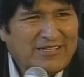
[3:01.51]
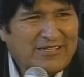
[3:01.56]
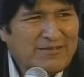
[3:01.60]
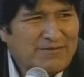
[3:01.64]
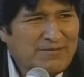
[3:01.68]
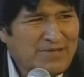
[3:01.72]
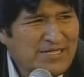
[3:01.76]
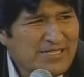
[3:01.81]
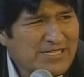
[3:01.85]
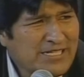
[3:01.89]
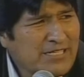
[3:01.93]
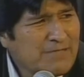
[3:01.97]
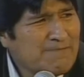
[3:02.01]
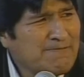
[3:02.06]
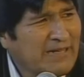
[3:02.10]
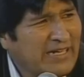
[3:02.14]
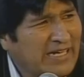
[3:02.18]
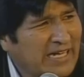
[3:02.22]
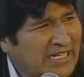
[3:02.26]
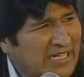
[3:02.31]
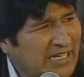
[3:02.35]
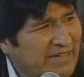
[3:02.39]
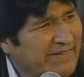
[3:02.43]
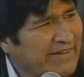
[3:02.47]
más es para
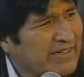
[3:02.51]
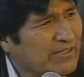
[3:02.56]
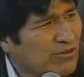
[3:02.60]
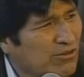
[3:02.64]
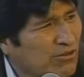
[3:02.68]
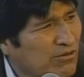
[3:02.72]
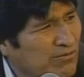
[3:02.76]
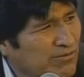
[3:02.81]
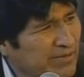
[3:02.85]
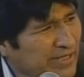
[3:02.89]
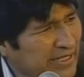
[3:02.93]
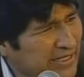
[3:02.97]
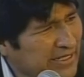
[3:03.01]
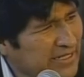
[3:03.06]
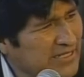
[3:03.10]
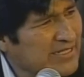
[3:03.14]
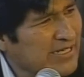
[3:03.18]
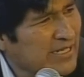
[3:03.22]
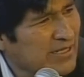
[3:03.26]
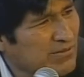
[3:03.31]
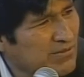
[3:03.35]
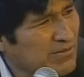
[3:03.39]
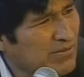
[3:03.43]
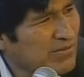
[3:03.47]
acabar con vidas
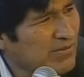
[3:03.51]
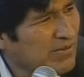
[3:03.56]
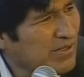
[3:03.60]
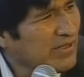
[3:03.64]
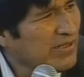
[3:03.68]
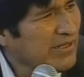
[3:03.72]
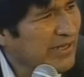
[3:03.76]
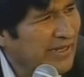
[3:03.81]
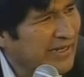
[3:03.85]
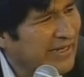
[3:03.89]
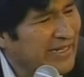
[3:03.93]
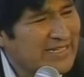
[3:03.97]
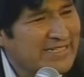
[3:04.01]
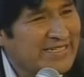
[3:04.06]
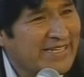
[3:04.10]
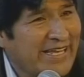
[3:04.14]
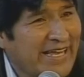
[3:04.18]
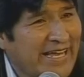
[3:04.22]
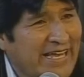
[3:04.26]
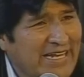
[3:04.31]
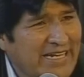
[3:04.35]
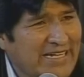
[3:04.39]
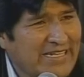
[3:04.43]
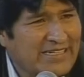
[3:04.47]
en, las
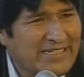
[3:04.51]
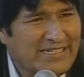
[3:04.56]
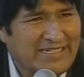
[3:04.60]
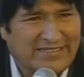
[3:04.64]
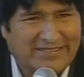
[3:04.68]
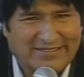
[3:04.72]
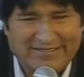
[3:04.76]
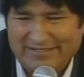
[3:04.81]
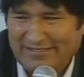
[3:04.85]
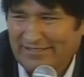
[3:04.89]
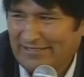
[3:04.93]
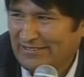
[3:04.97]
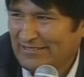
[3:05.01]
guerras,